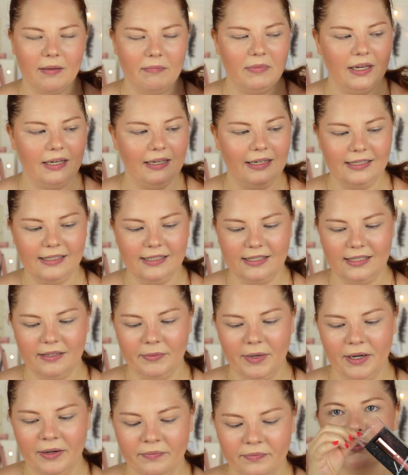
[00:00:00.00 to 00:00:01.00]
è
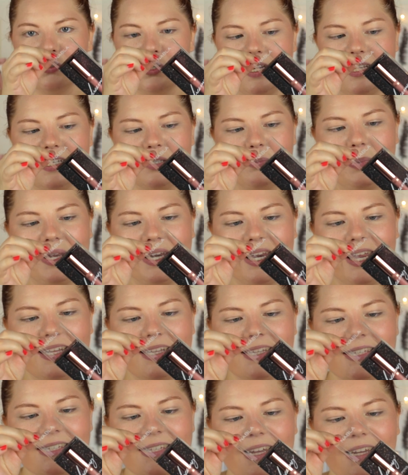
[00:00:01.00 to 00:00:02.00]
bellissima, c'è
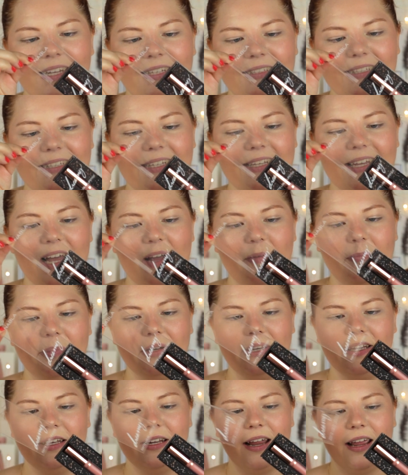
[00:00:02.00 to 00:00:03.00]
l'esperienza di
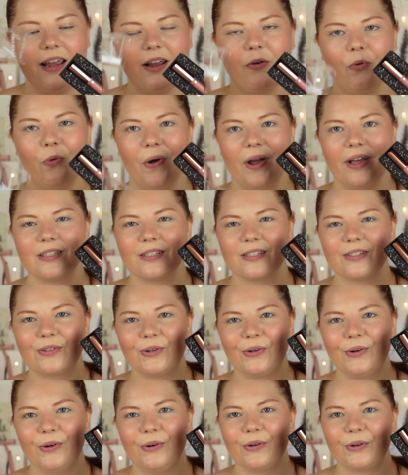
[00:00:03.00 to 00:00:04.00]
aprire
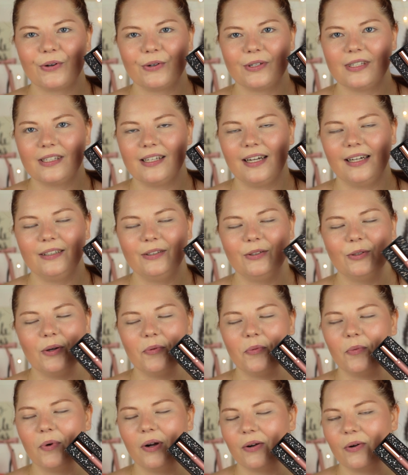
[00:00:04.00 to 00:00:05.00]
questo rossetto, è
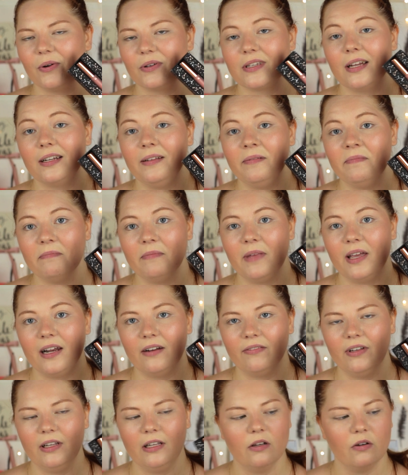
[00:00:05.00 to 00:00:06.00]
un qualcosa di
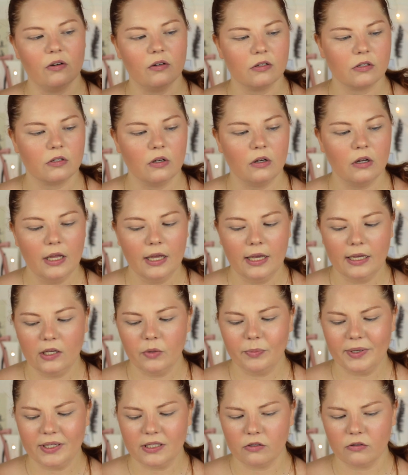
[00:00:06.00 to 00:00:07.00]
meraviglioso caso
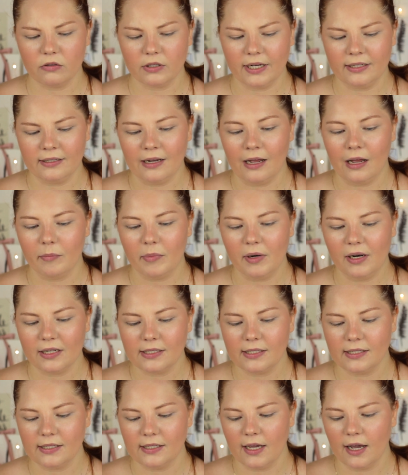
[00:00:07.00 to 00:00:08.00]
io penso che Nabla
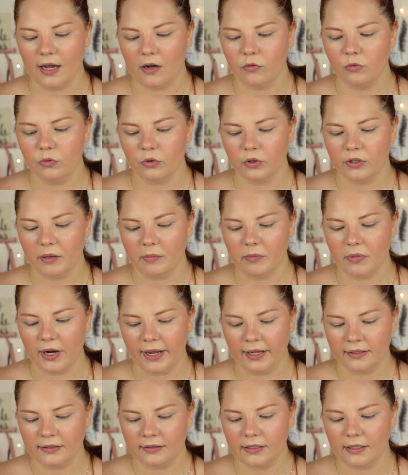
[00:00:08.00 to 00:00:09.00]
sia uno dei
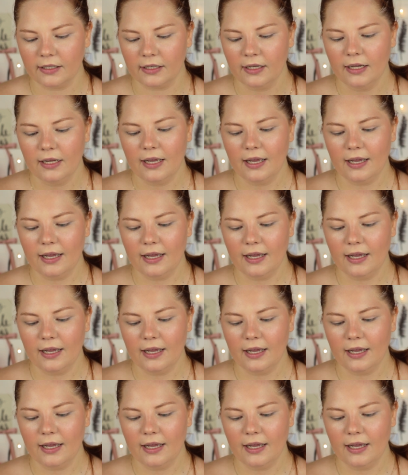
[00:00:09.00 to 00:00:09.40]
brand